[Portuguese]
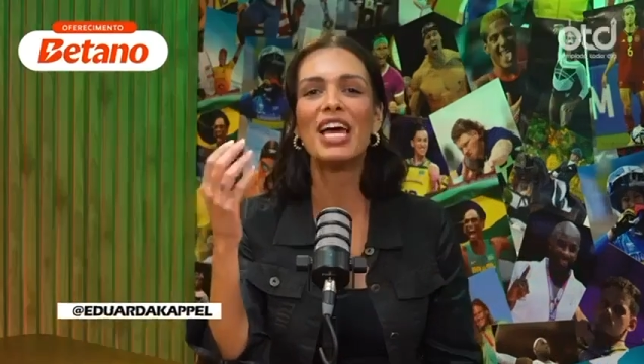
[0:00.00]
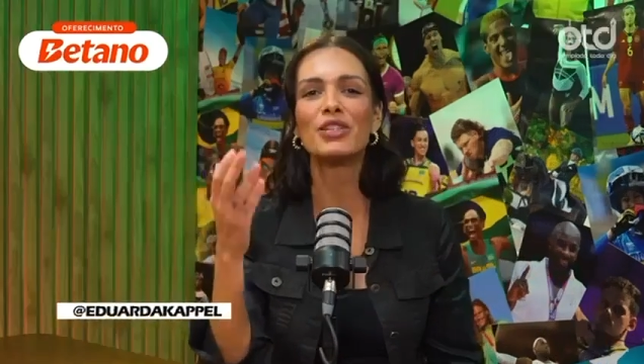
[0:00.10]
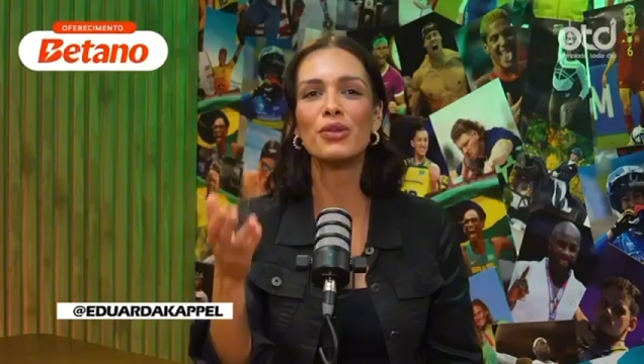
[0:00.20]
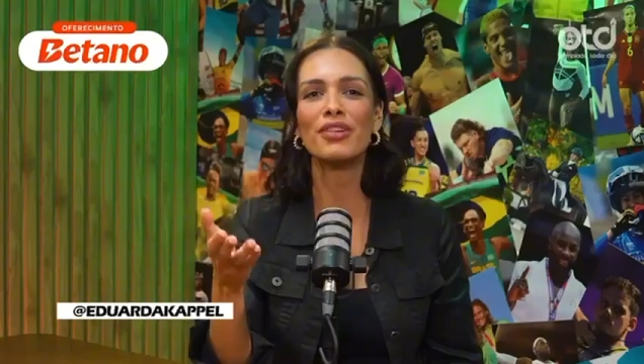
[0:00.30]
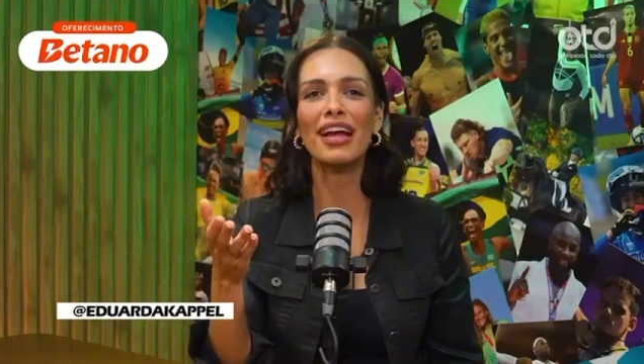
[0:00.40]

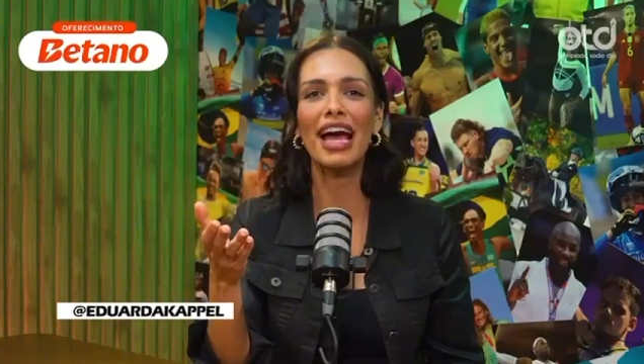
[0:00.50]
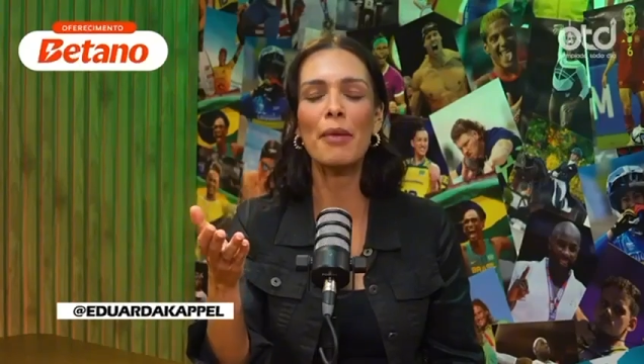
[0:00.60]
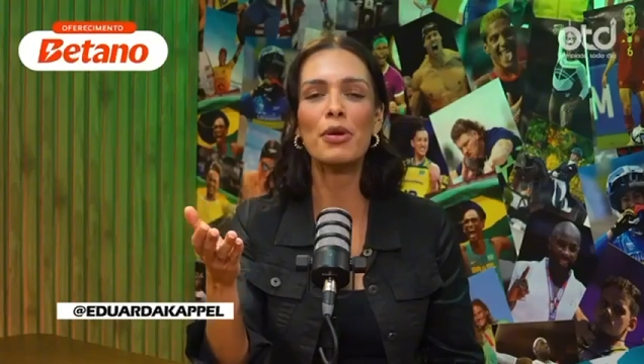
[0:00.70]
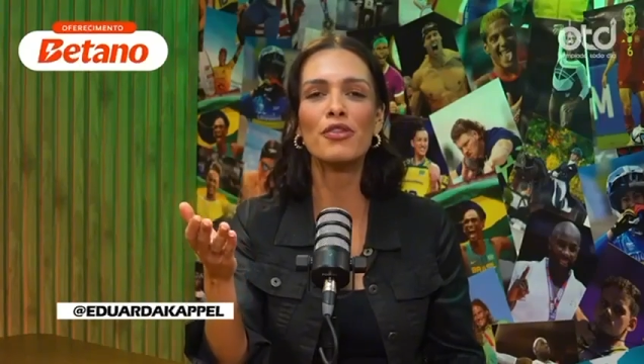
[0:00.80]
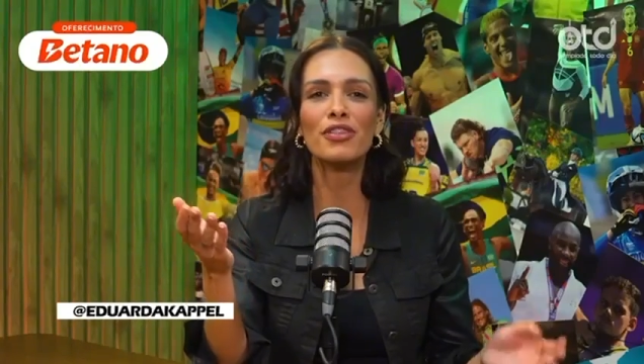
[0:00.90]
Eu sou Duda
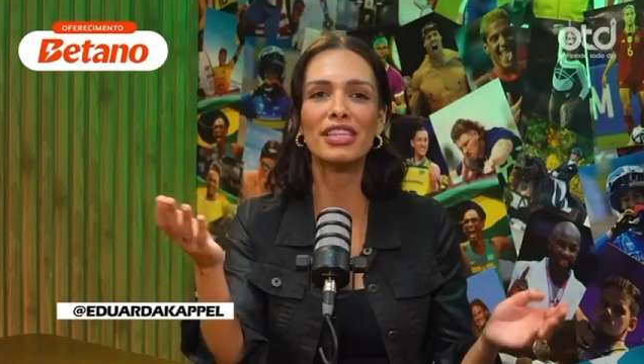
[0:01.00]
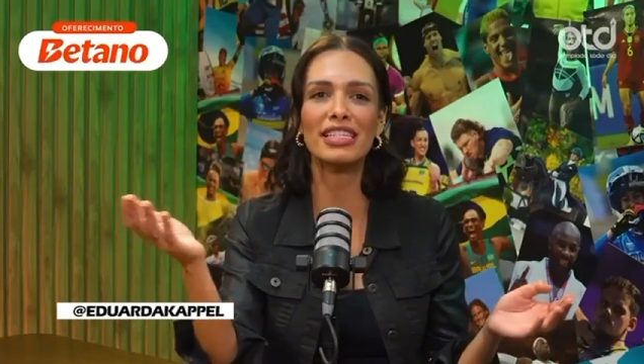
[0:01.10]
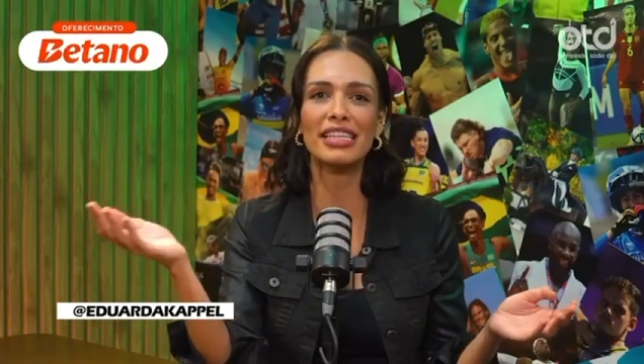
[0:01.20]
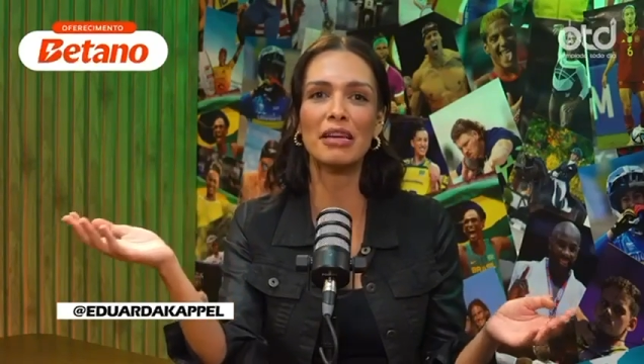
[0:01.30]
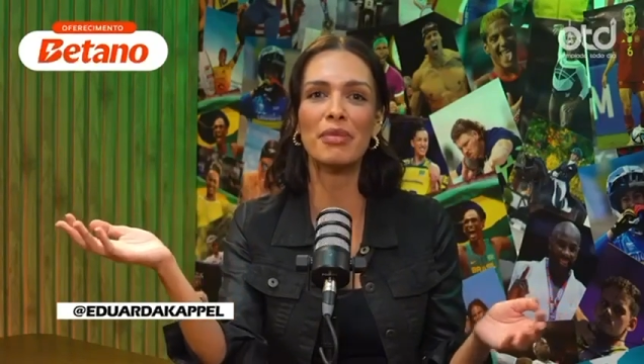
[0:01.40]
Capel e vou
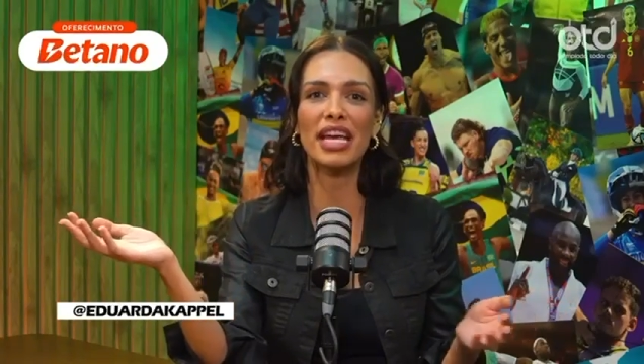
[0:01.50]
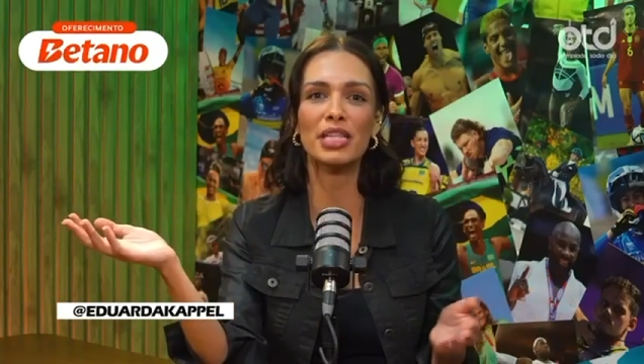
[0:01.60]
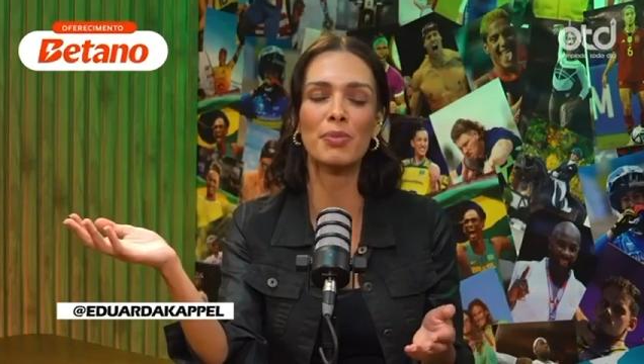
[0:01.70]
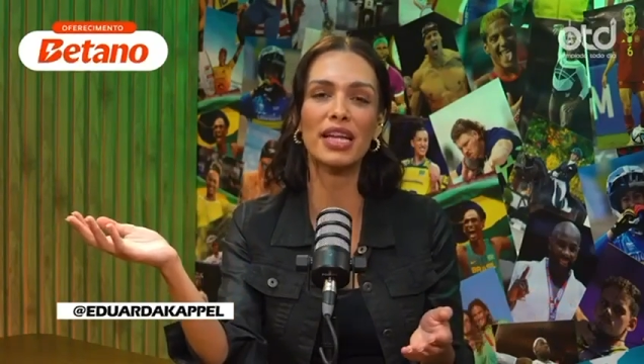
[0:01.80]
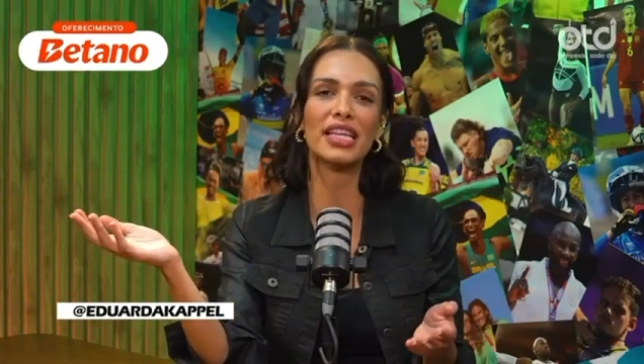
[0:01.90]
trazer também a
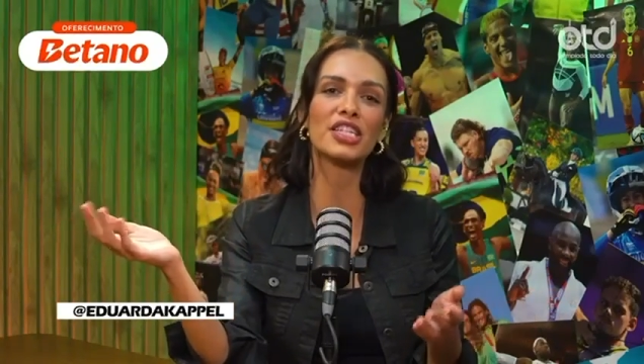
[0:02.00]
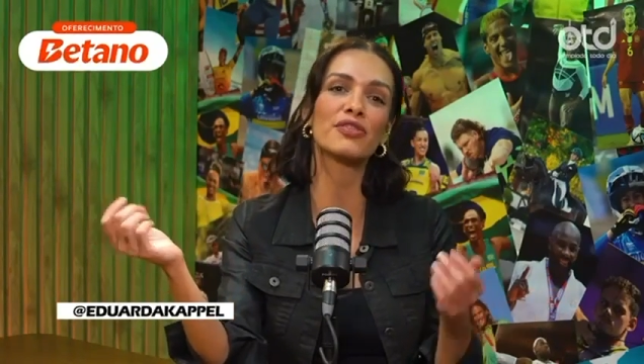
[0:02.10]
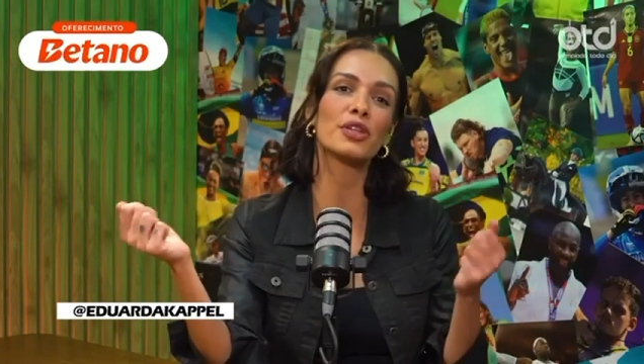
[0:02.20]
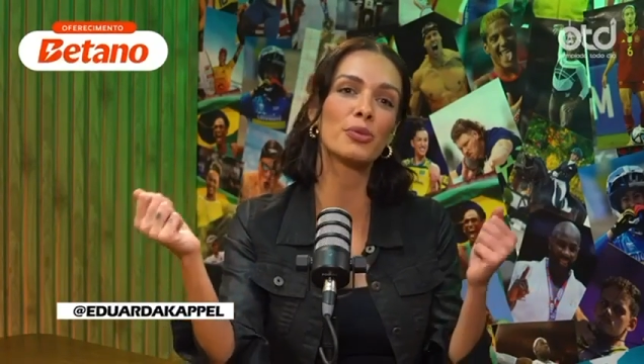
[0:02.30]
expectativa